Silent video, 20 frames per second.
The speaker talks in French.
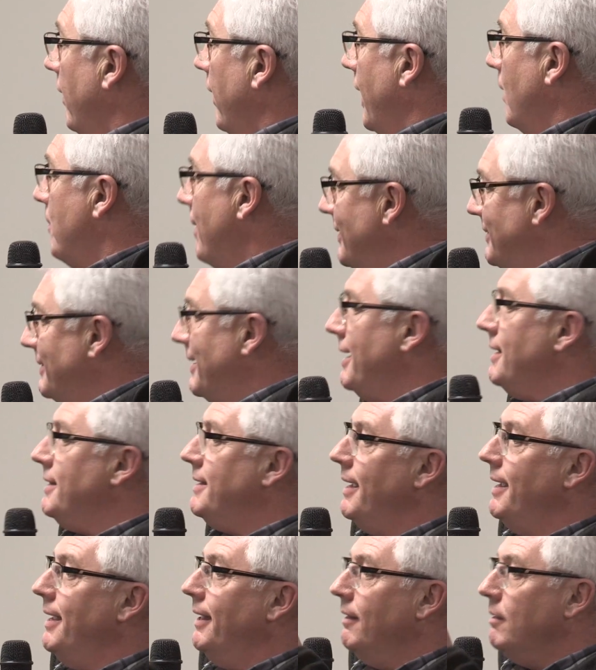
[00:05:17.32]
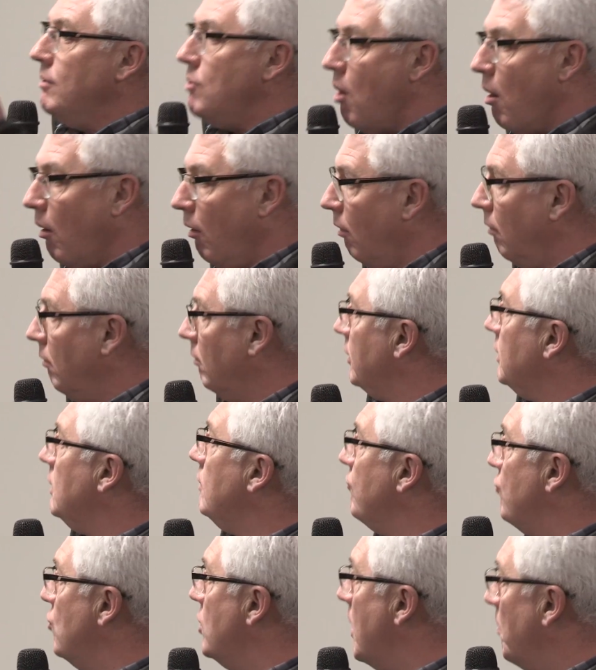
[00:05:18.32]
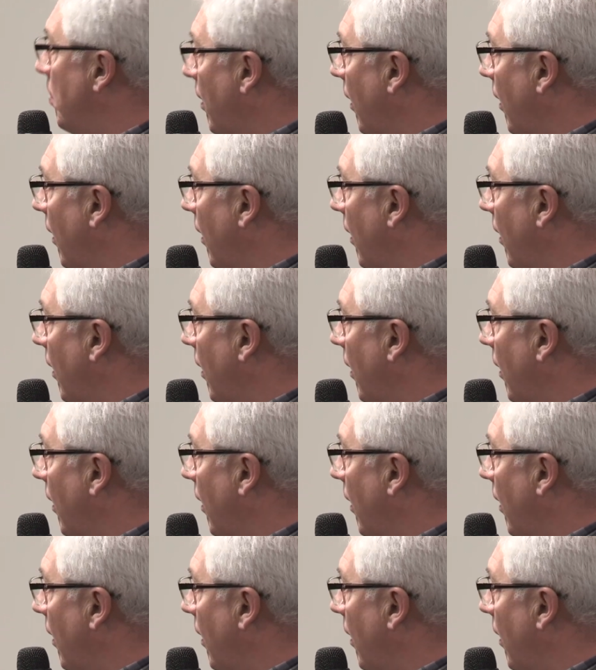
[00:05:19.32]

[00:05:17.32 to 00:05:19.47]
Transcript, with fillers: Eh bien, ça a été non, il ne voulait